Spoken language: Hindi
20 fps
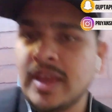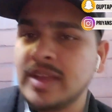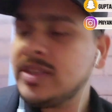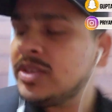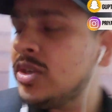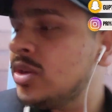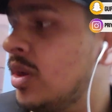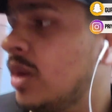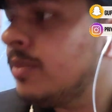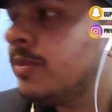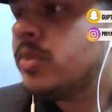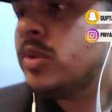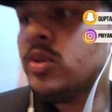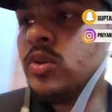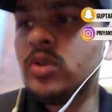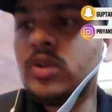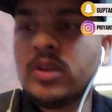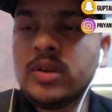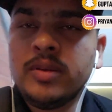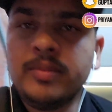कैसे हो आप
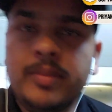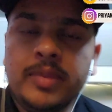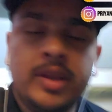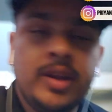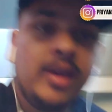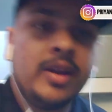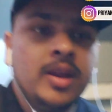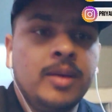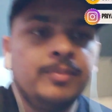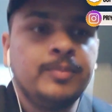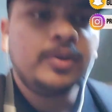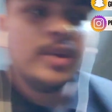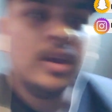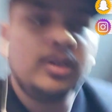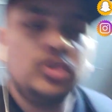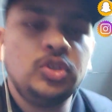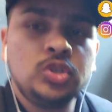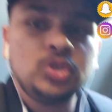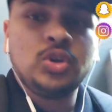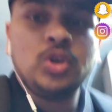लोग मेरा नाम
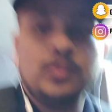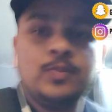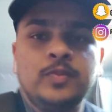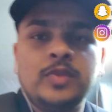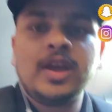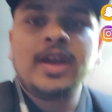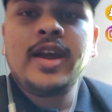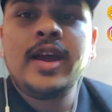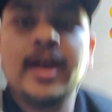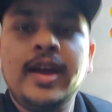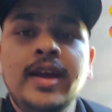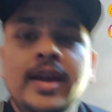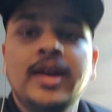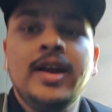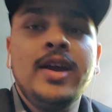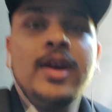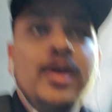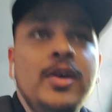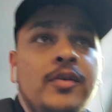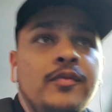प्रियांशु गुप्ता है
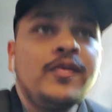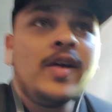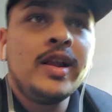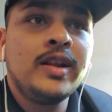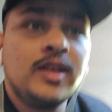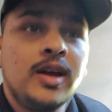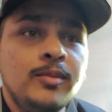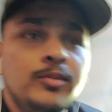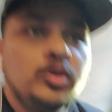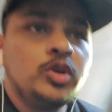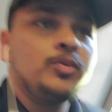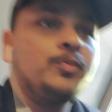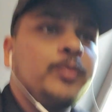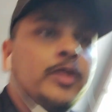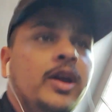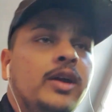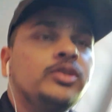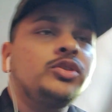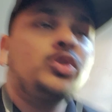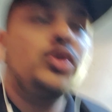वेलकम टू
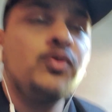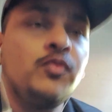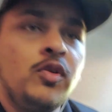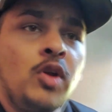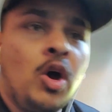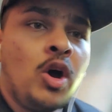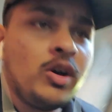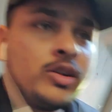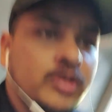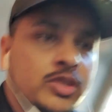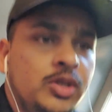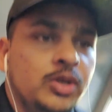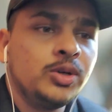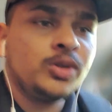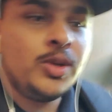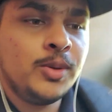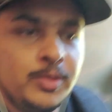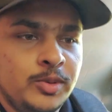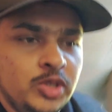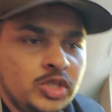प्रियांशु व्लॉग्स
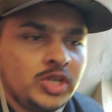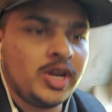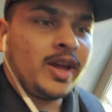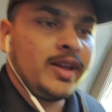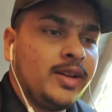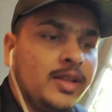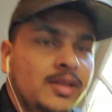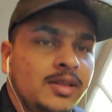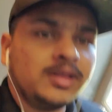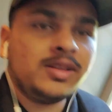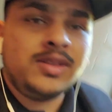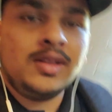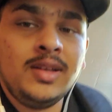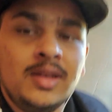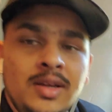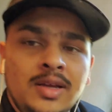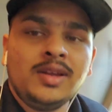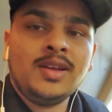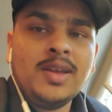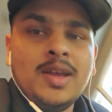यूट्यूब चैनल
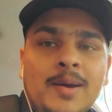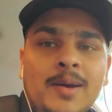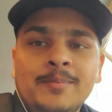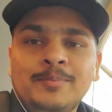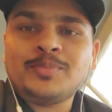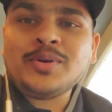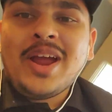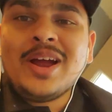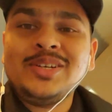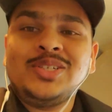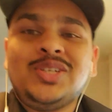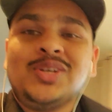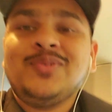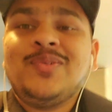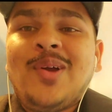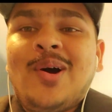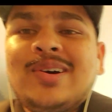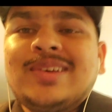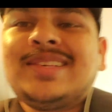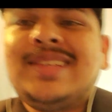प्रियांशु
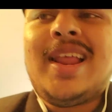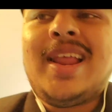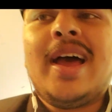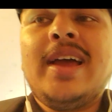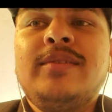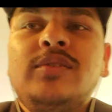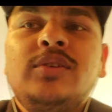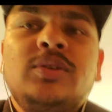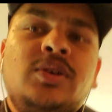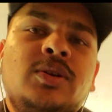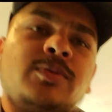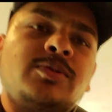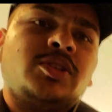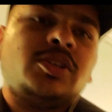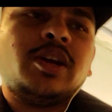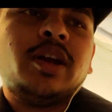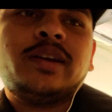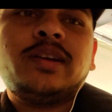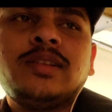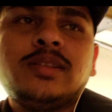व्लॉग्स लाइव यूट्यूब
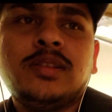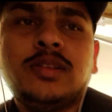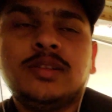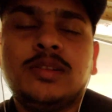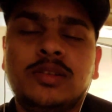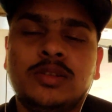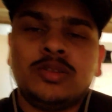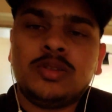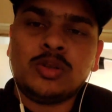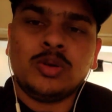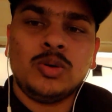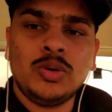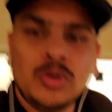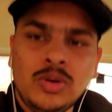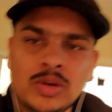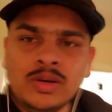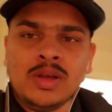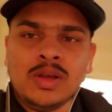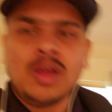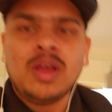चैनल तो
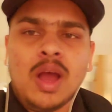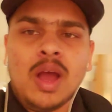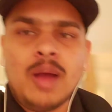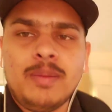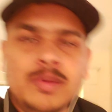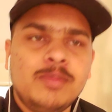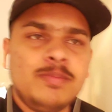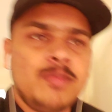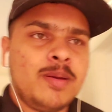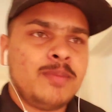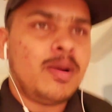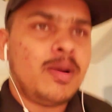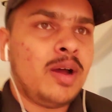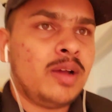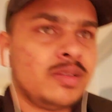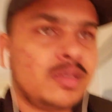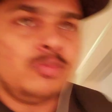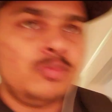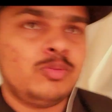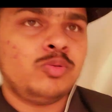अभी मैं
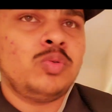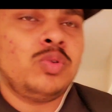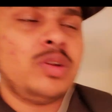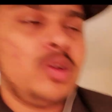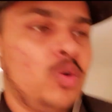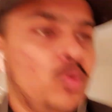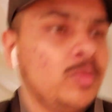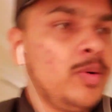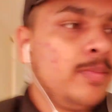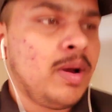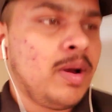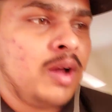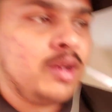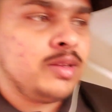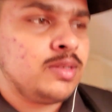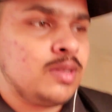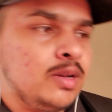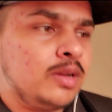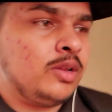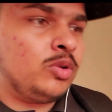मास्क भूल गया हूँ मैं
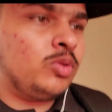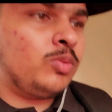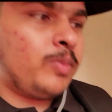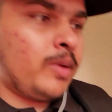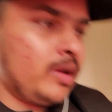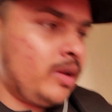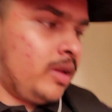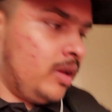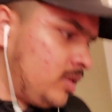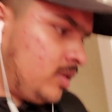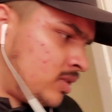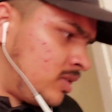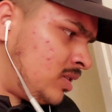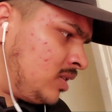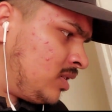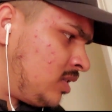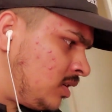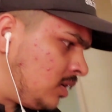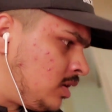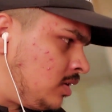मास्क ले लूँ पहले
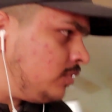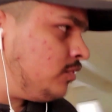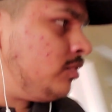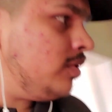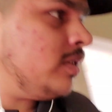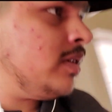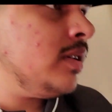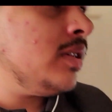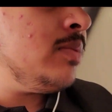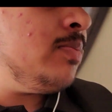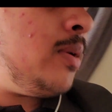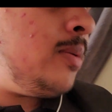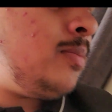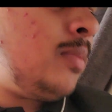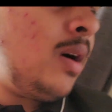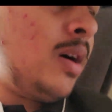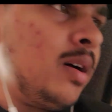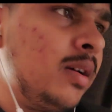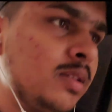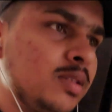वेयर इज़ माई
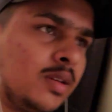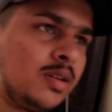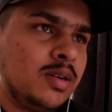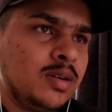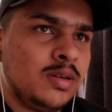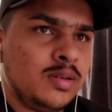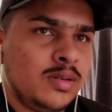मास्क